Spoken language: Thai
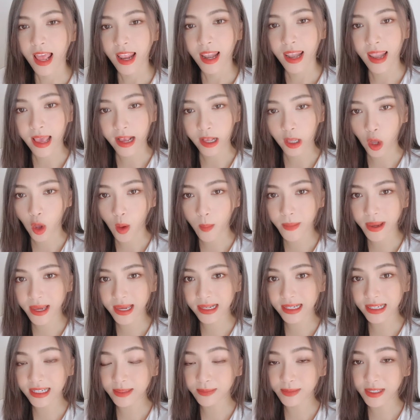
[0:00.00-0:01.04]
และก็ไม่
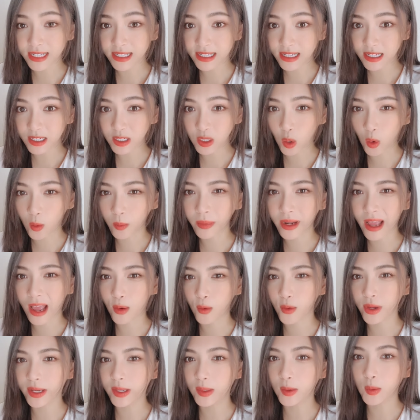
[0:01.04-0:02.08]
ลืมที่จะชมดา
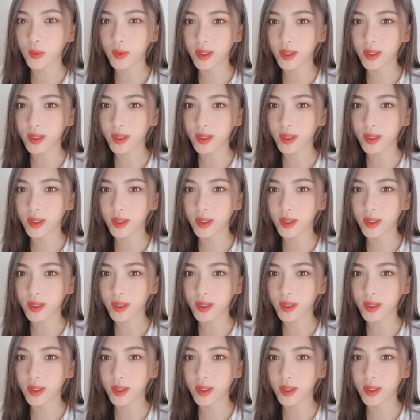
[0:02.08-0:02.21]
วินนุน